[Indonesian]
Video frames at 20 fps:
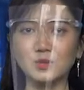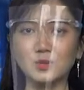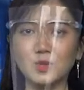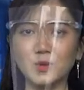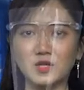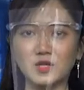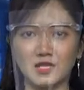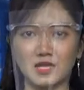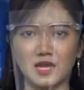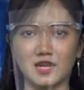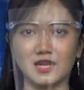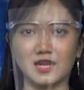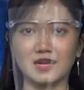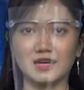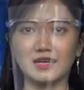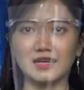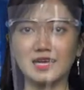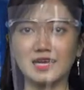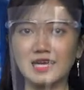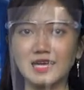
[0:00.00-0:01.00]

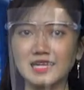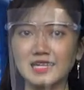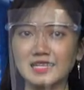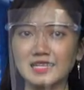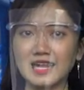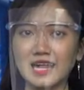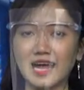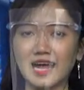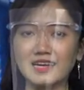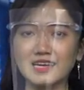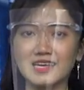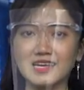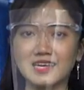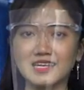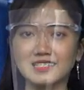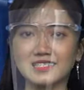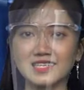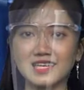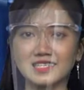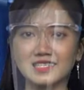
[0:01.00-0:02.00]
Pontianak. Tidak ada
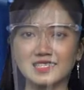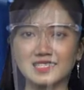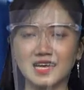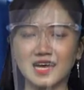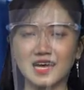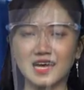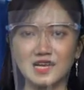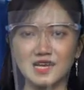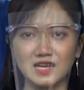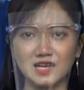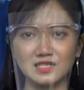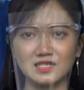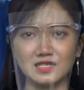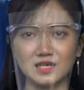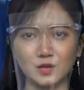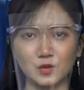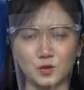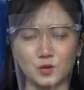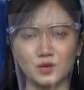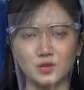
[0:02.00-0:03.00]
yang sia-sia,
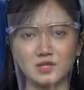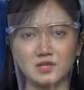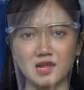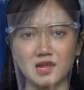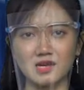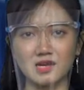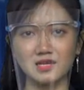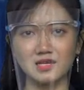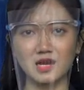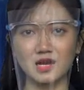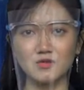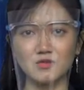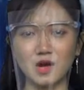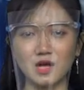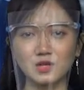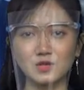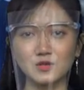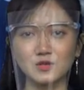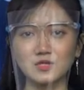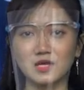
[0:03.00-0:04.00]
seluruh tenaga dan waktu